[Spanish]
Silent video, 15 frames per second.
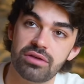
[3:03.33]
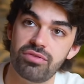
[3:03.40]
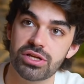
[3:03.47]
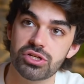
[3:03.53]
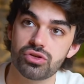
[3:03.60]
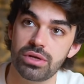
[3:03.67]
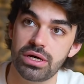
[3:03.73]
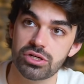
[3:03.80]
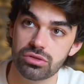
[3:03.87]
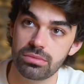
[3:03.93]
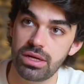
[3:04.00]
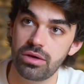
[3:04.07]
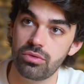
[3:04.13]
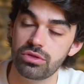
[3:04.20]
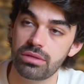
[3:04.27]
reflexionar
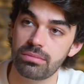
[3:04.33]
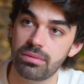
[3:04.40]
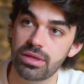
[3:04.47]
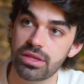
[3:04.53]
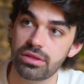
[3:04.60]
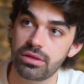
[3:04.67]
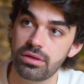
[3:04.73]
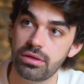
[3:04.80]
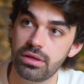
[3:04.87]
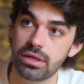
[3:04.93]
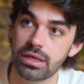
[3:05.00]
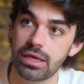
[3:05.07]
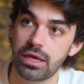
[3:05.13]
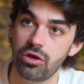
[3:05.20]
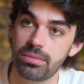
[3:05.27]
sobre la última vez
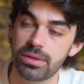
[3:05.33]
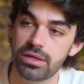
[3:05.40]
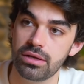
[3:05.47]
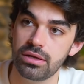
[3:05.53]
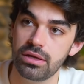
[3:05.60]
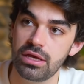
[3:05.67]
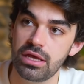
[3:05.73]
que lo vi.